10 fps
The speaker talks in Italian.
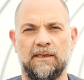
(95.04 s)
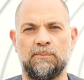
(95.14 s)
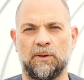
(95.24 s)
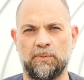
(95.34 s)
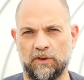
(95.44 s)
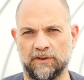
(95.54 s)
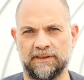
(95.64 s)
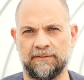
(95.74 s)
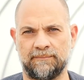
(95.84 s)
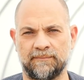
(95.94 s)

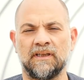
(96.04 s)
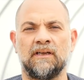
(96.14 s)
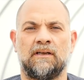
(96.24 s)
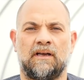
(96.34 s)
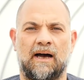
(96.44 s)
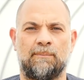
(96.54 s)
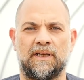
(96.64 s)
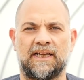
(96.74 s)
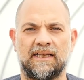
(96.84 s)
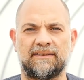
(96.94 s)
IbioPond,
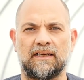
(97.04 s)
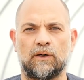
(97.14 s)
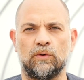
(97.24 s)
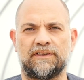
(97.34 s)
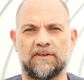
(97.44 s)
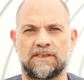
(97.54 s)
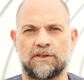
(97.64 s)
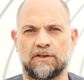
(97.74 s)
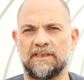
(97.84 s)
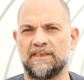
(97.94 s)
applicata alla
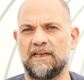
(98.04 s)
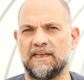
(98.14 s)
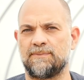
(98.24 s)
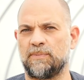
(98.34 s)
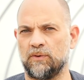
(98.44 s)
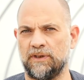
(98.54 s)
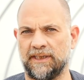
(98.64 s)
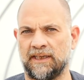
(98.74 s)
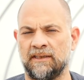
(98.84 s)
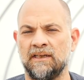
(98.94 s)
coltivazione della
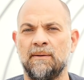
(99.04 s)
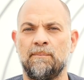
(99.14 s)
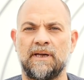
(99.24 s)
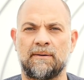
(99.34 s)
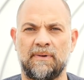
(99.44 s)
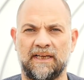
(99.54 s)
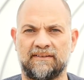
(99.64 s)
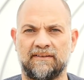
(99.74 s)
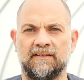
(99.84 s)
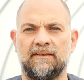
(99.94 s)
spirulina,
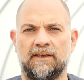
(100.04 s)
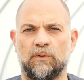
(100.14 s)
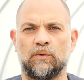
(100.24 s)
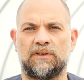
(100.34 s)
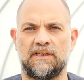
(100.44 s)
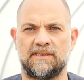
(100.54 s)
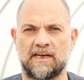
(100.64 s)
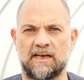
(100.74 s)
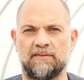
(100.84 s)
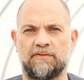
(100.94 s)
permette di
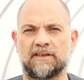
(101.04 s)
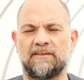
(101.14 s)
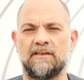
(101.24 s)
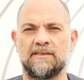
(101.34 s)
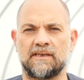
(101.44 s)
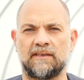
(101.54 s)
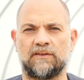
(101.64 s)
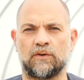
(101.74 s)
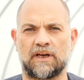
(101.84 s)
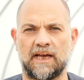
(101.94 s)
utilizzare
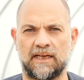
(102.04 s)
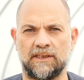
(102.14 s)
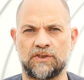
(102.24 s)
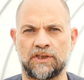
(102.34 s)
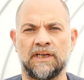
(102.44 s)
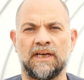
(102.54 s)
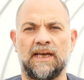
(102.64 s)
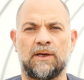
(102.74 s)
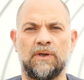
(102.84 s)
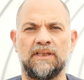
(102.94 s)
fertilizzanti organici
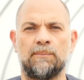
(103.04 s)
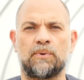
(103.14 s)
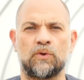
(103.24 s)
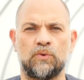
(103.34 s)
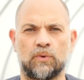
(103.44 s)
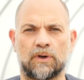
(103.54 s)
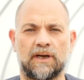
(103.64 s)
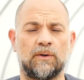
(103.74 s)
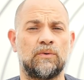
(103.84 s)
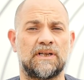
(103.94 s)
e quindi
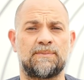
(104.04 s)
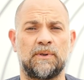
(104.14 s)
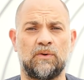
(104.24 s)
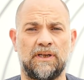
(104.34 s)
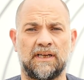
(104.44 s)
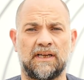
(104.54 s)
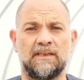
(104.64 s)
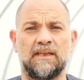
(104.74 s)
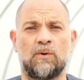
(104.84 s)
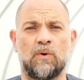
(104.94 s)
produrre una spirulina
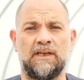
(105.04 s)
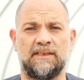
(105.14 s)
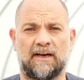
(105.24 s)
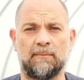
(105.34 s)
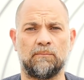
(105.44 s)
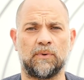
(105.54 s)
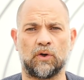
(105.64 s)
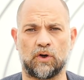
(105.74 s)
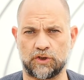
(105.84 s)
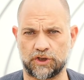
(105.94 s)
di qualità
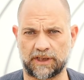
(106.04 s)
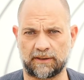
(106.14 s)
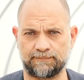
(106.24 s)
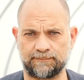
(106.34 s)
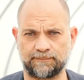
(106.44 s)
biologica.